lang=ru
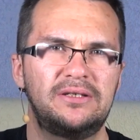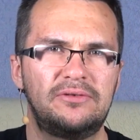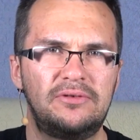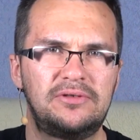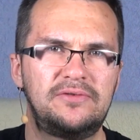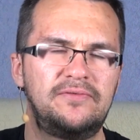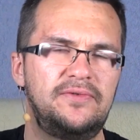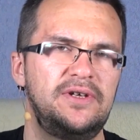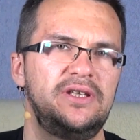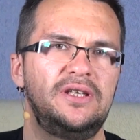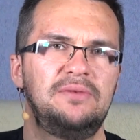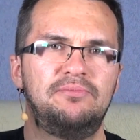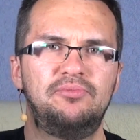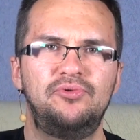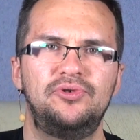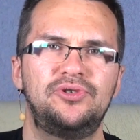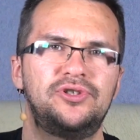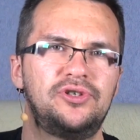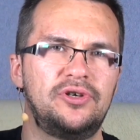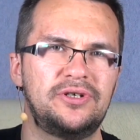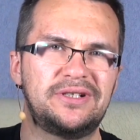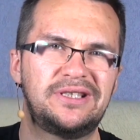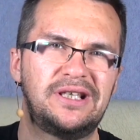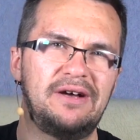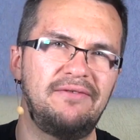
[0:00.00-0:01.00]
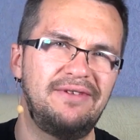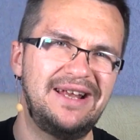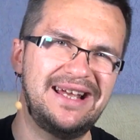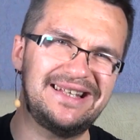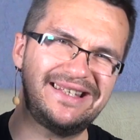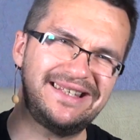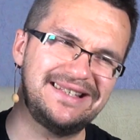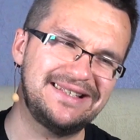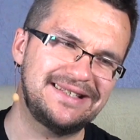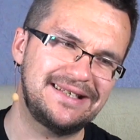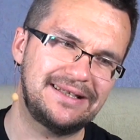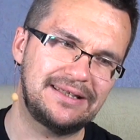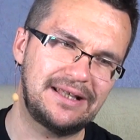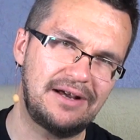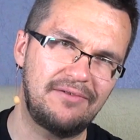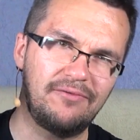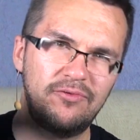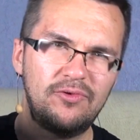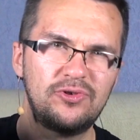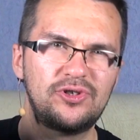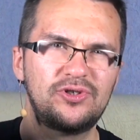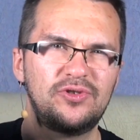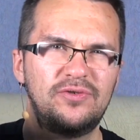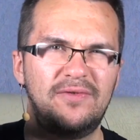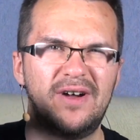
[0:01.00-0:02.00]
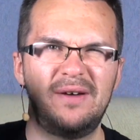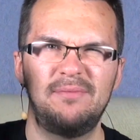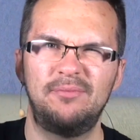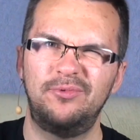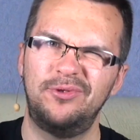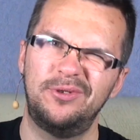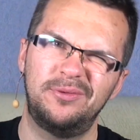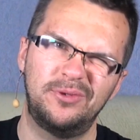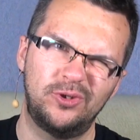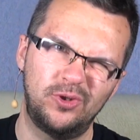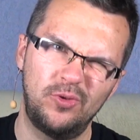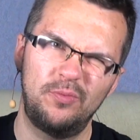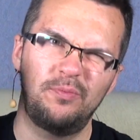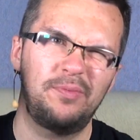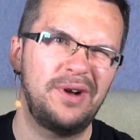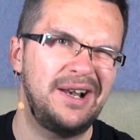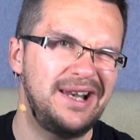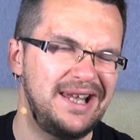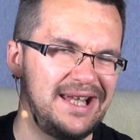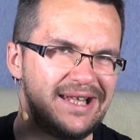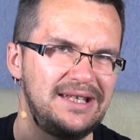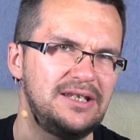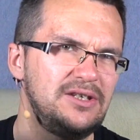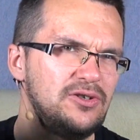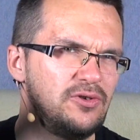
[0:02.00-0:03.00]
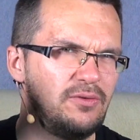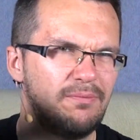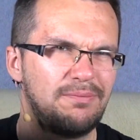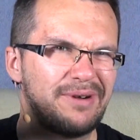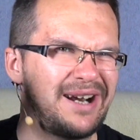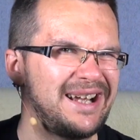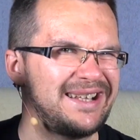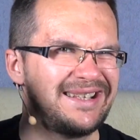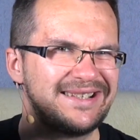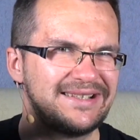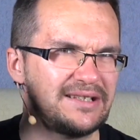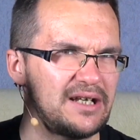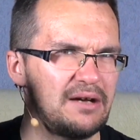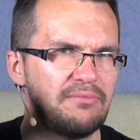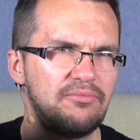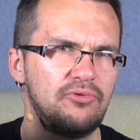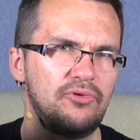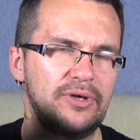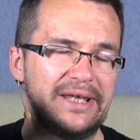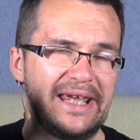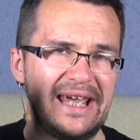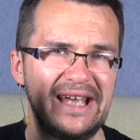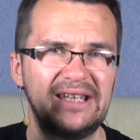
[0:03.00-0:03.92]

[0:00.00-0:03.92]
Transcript: То есть вы не будете ее оставлять из-за того, что вам будет тупо лень ее брать с собой.